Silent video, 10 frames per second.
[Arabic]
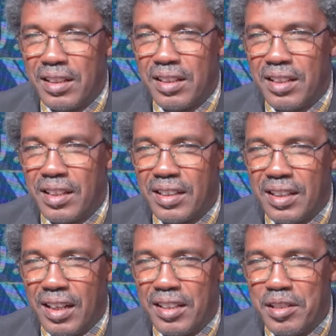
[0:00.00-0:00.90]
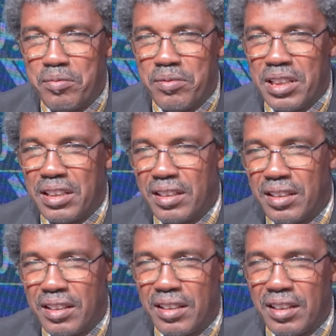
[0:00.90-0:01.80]
هي كتعليم
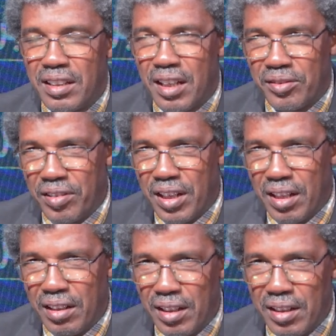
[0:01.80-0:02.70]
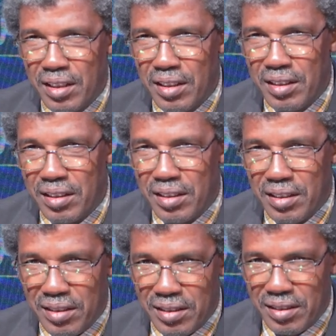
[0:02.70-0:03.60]
آه، الأطفال
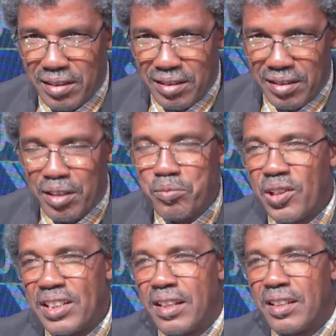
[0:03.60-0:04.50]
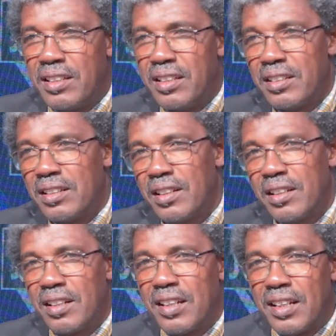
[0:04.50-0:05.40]
آه، الموريتانيين
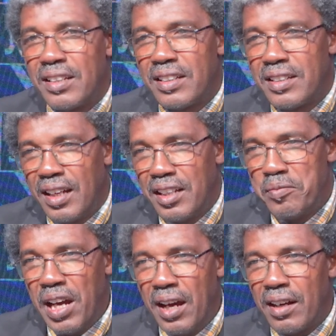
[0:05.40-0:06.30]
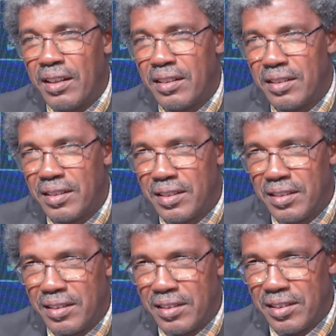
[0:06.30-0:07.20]
لأن التعليم حق
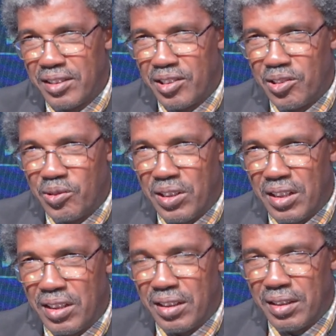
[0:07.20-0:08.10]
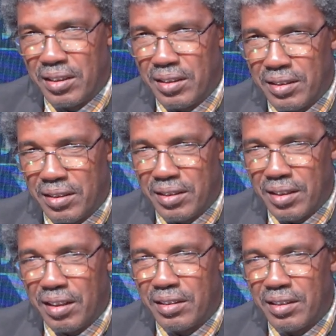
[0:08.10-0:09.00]

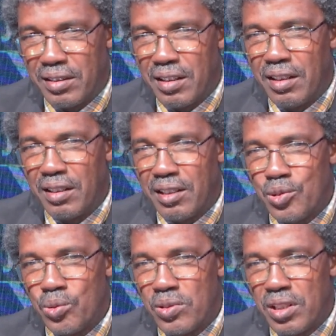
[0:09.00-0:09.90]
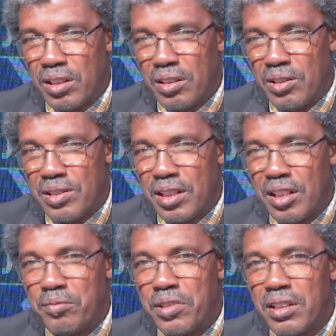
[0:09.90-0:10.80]
وقد قال الرسول صلى الله عليه
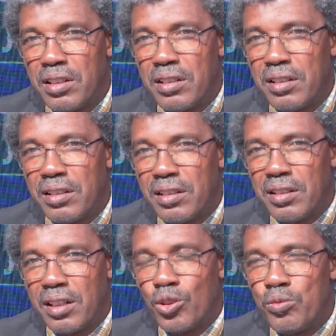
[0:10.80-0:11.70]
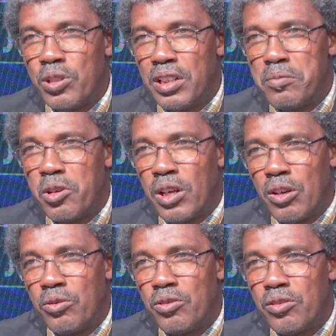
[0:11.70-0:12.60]
وسلم أطلب العلم
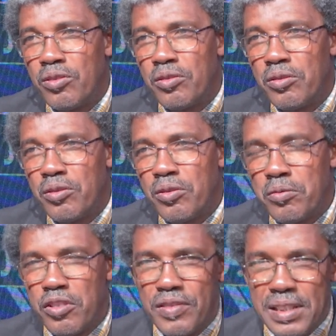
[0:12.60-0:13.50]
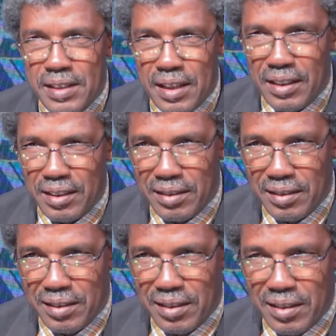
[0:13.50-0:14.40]
ولو في الصين
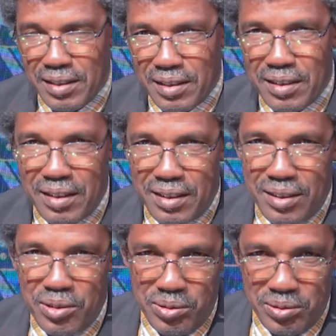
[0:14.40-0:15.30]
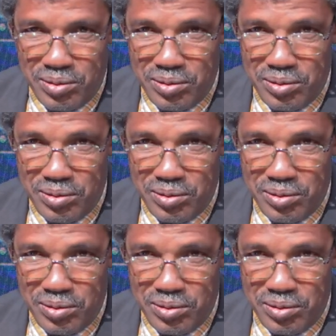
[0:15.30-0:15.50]
أو